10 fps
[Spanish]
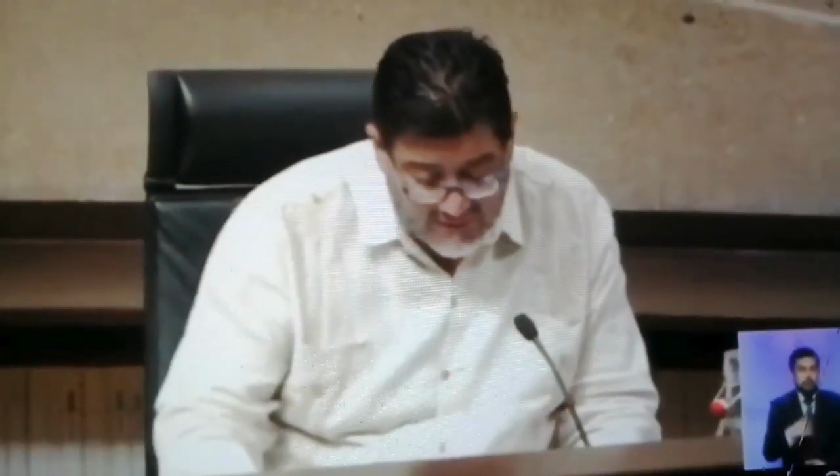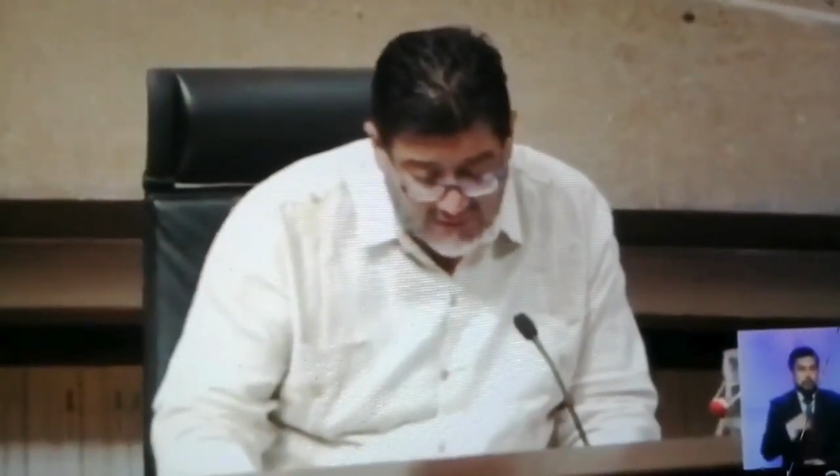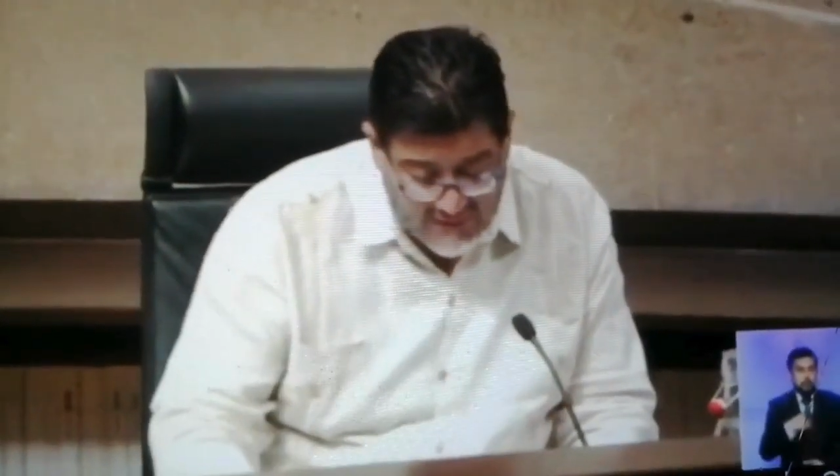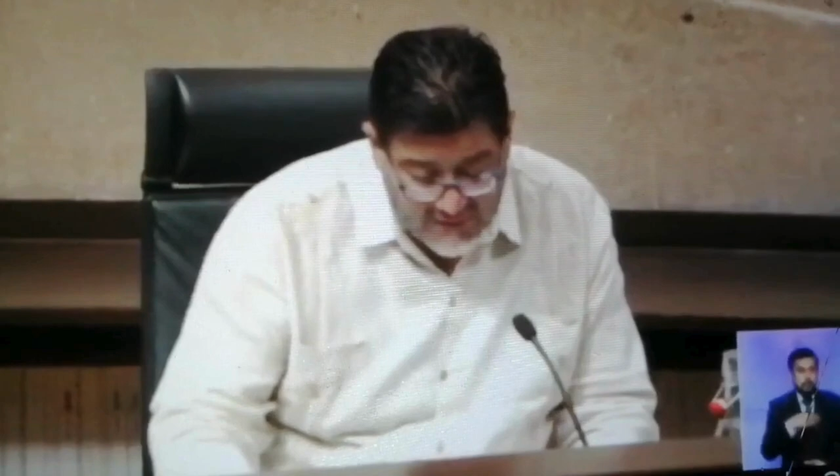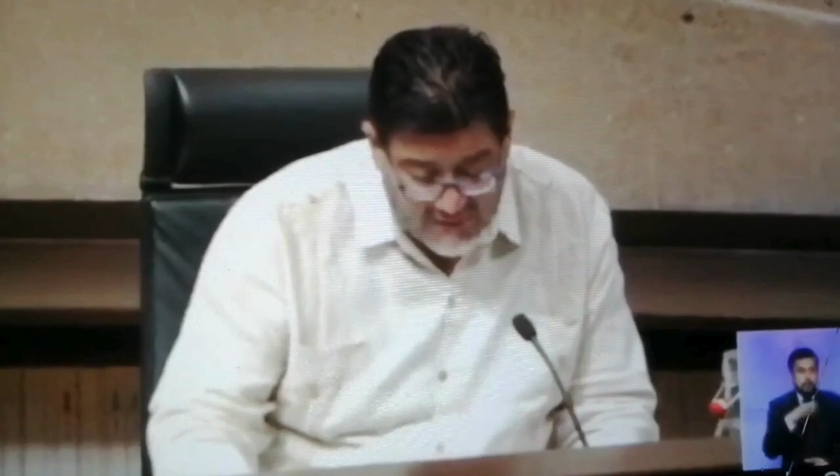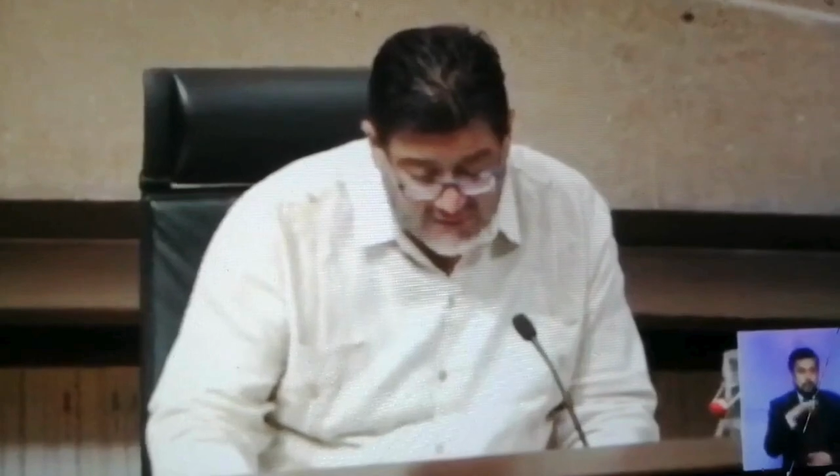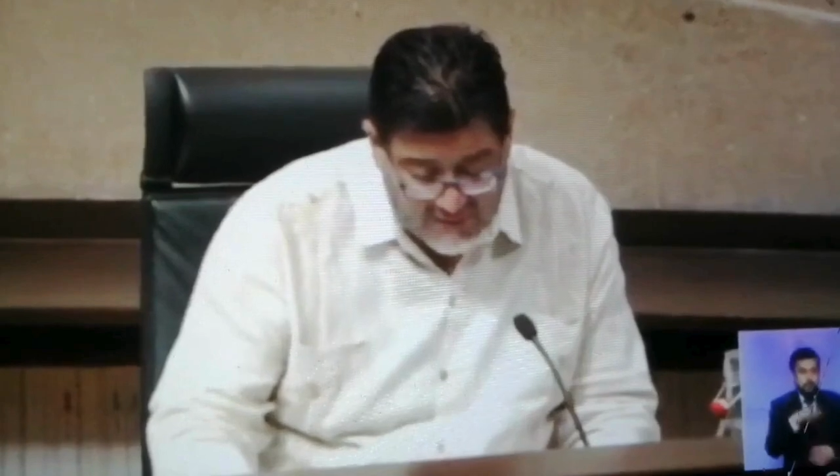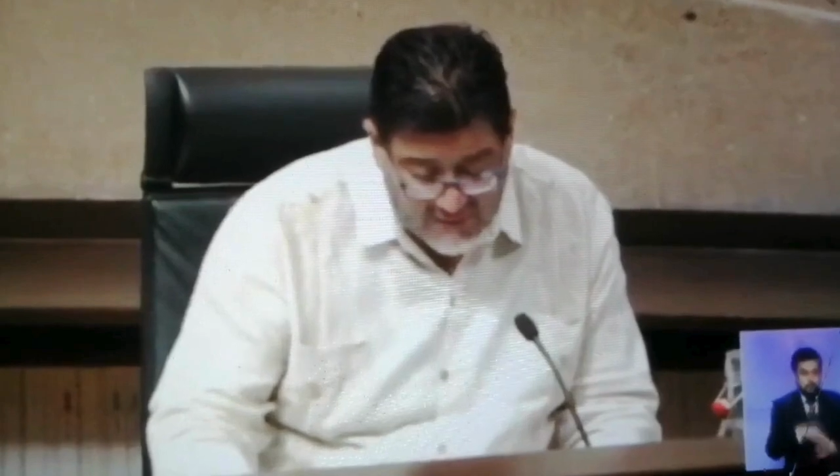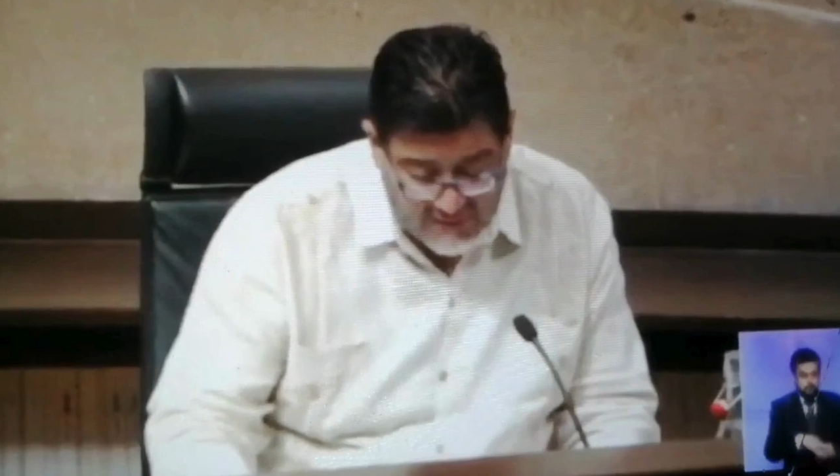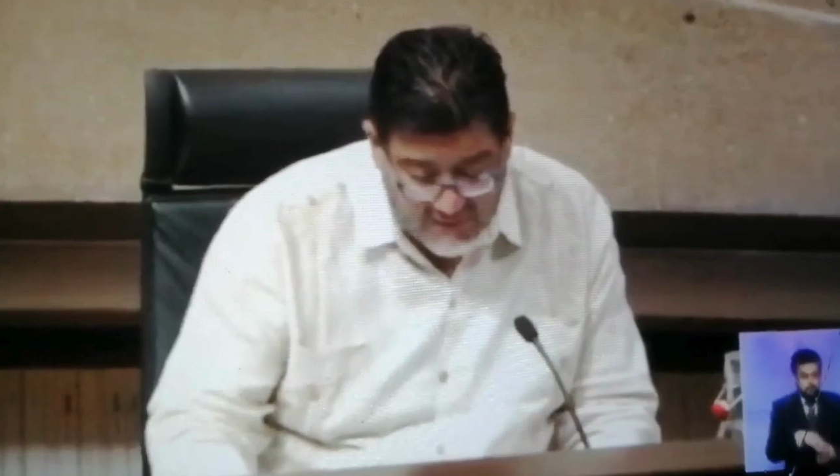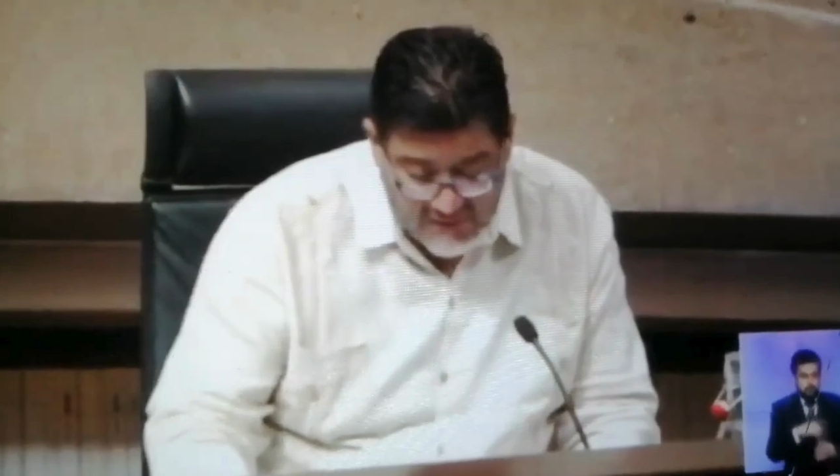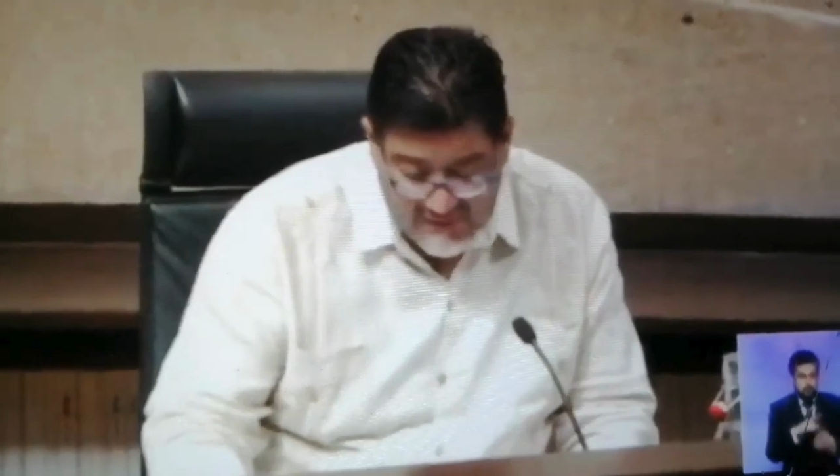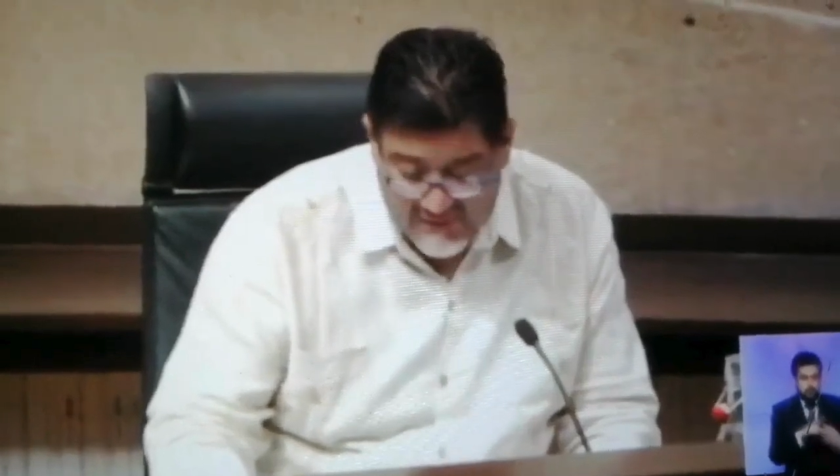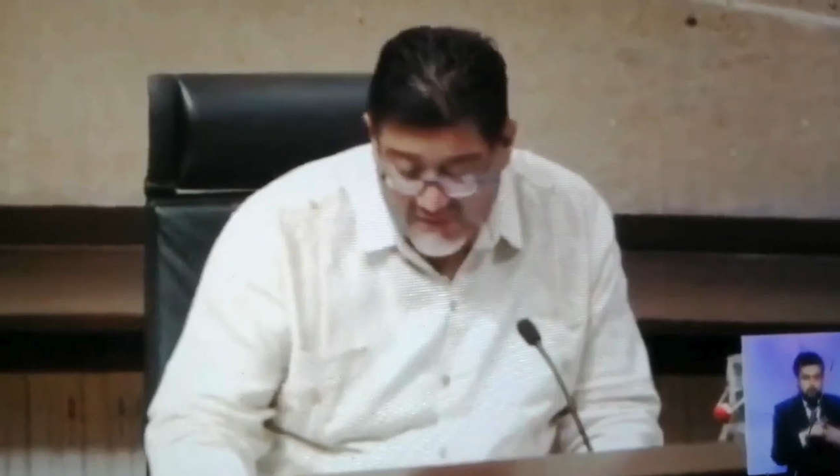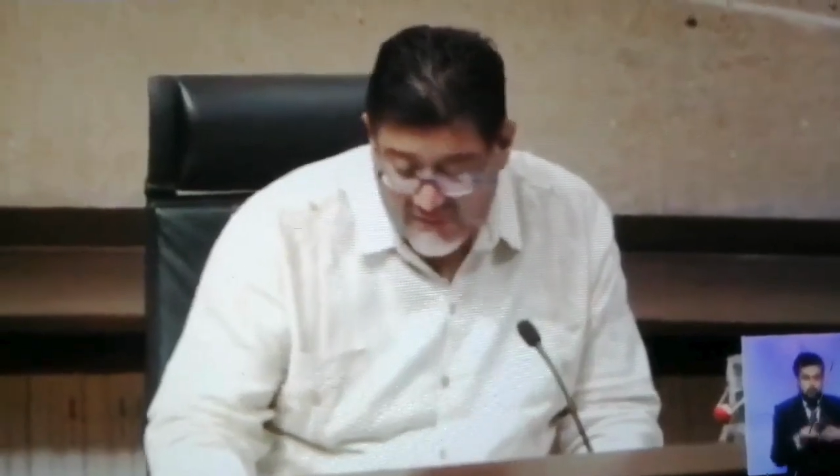contra en el recurso de
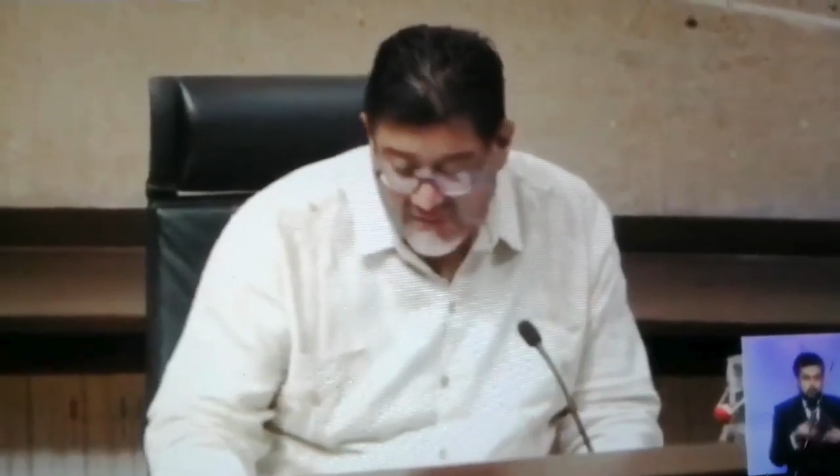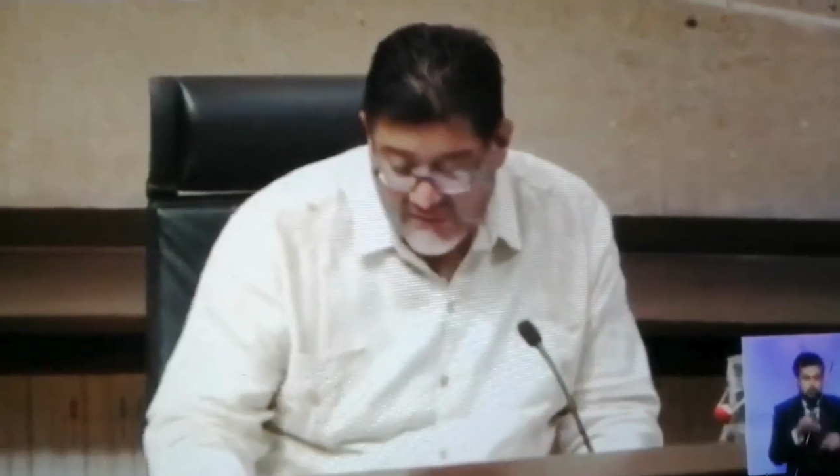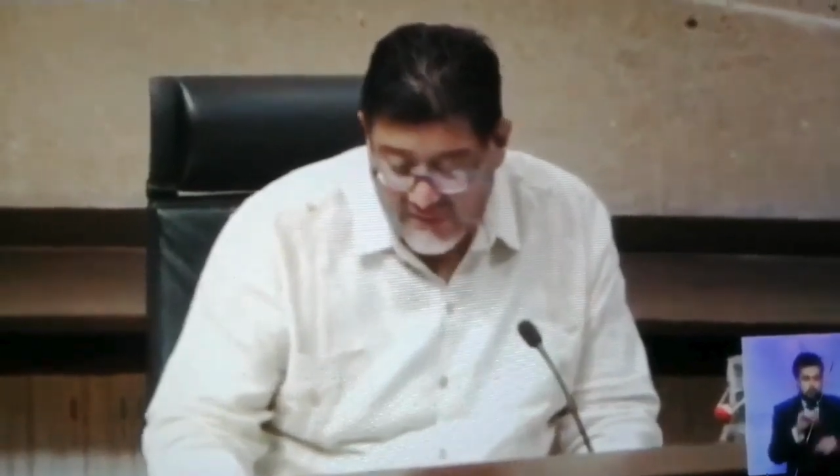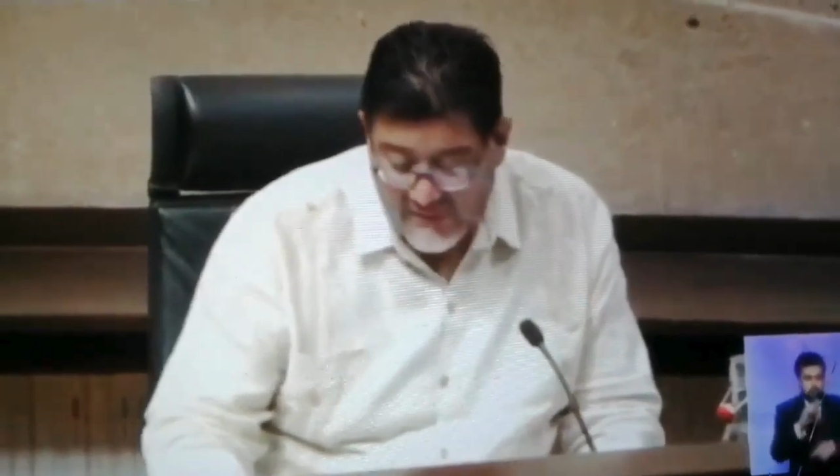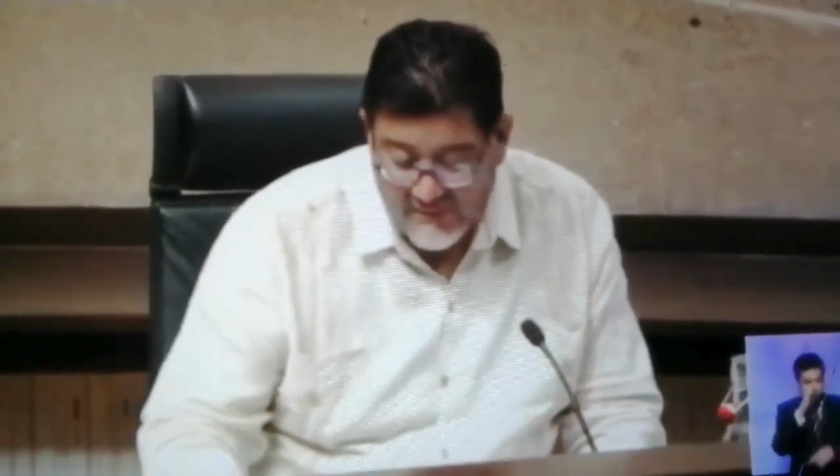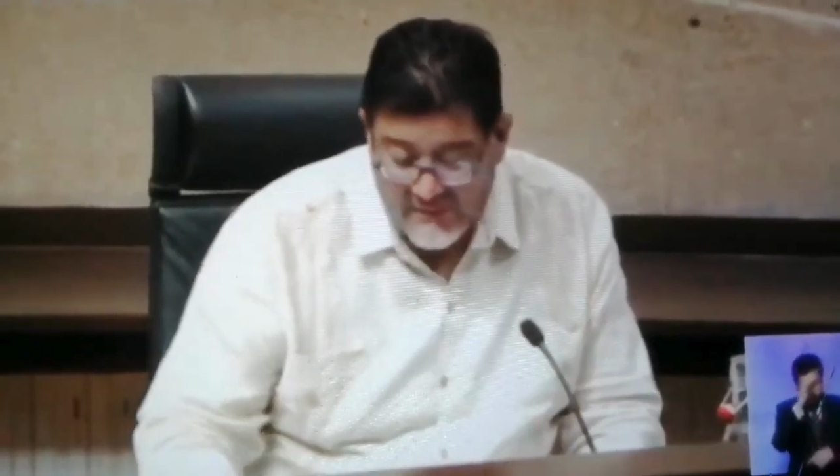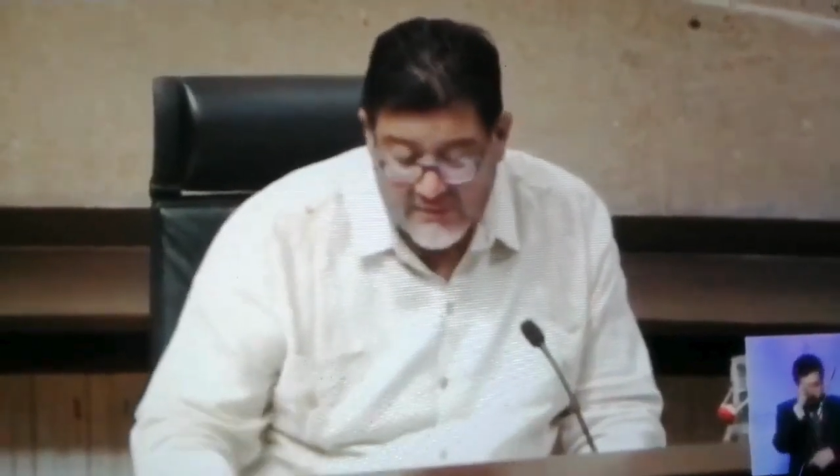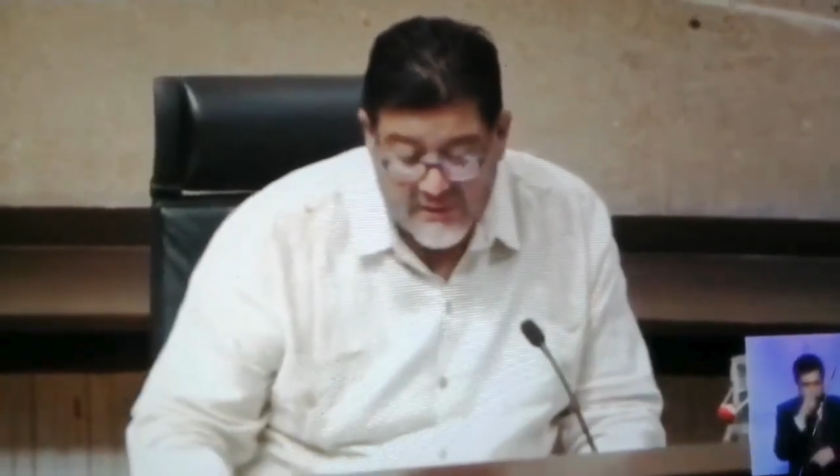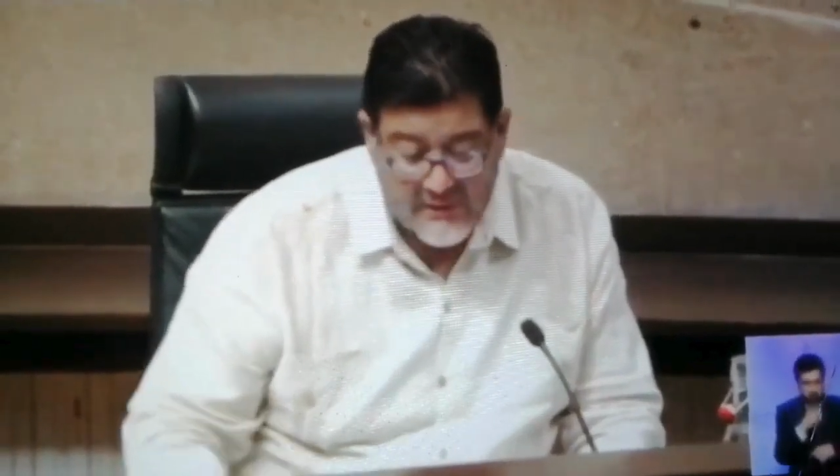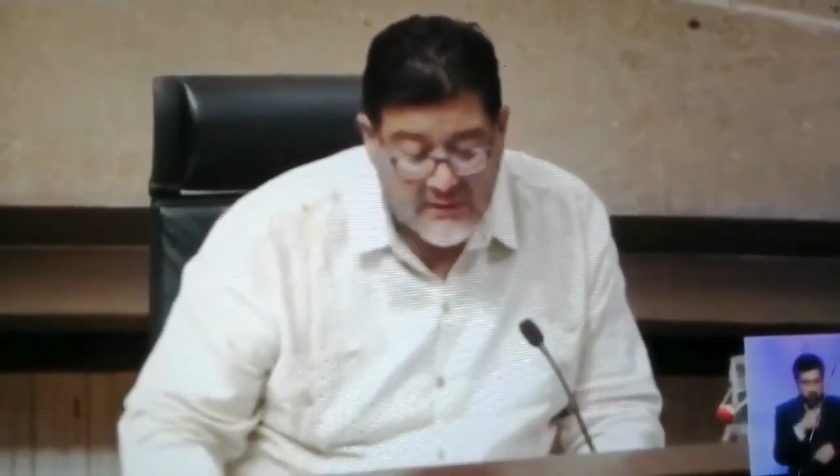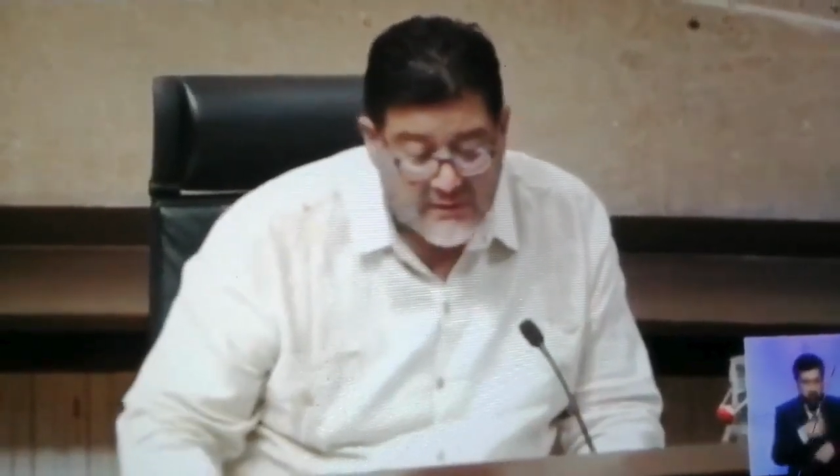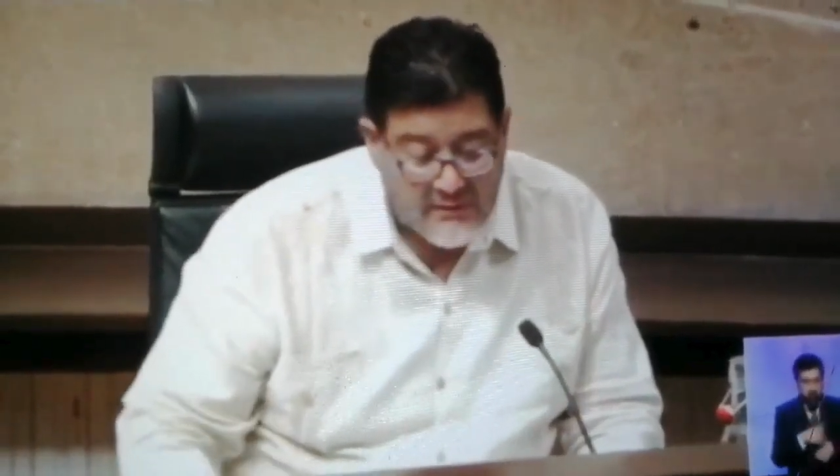apelación 102,